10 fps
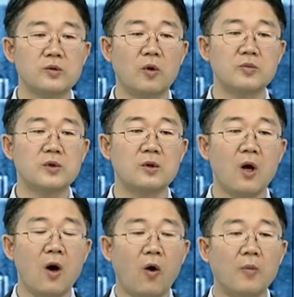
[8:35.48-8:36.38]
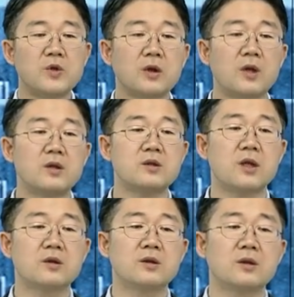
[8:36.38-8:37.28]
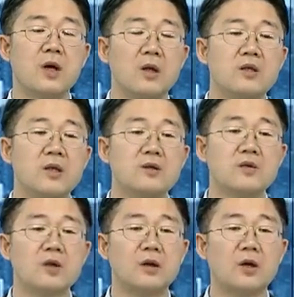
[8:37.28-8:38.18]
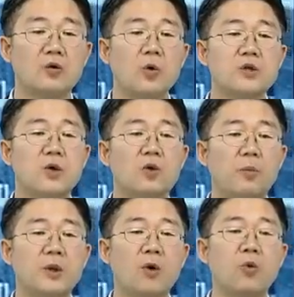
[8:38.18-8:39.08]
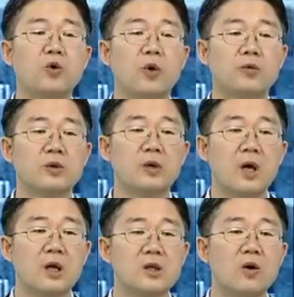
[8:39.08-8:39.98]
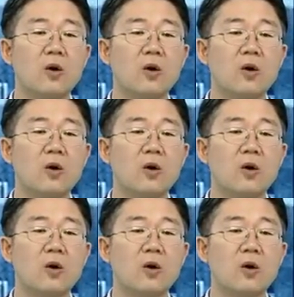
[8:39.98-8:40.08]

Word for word: 넘는 엄청난 이제 그 ESS를 갖다가 통째로 옆에다 옮겨 놓는 이런